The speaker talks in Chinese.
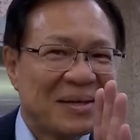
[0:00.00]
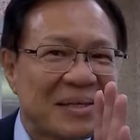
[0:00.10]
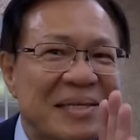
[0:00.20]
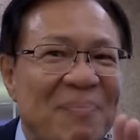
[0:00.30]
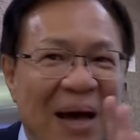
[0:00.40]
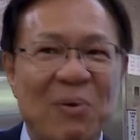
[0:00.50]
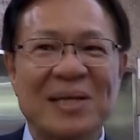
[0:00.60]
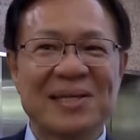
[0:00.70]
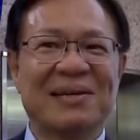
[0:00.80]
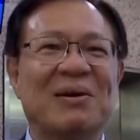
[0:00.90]
四百
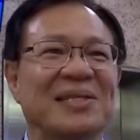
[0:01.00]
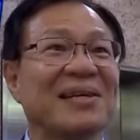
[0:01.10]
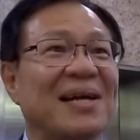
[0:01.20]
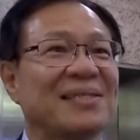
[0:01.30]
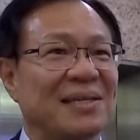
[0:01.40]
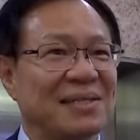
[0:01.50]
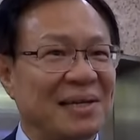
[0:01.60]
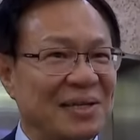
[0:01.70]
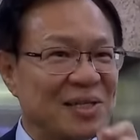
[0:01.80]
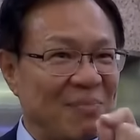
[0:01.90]
万这个我先跟大家讲一下，
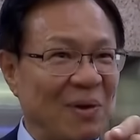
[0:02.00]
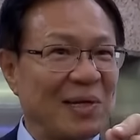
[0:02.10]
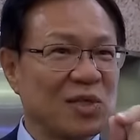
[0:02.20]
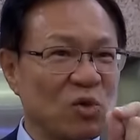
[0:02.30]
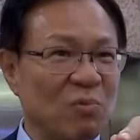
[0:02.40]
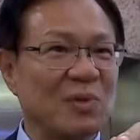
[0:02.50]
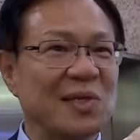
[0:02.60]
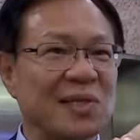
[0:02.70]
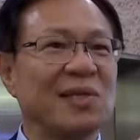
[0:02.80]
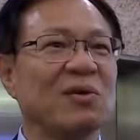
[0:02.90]
那个四百万那个数目
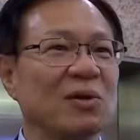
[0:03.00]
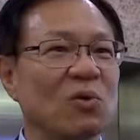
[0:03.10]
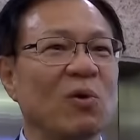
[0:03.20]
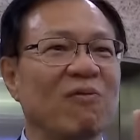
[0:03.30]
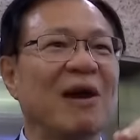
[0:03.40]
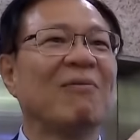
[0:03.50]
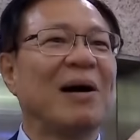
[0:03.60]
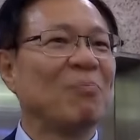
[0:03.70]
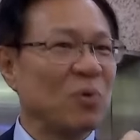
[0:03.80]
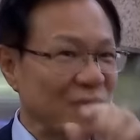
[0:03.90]
字是有人故意放
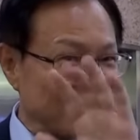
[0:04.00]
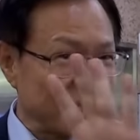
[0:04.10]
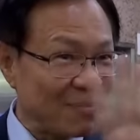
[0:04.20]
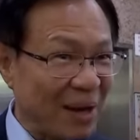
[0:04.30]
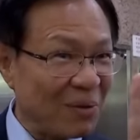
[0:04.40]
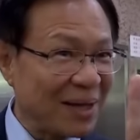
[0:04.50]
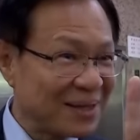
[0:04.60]
话，不是四百万，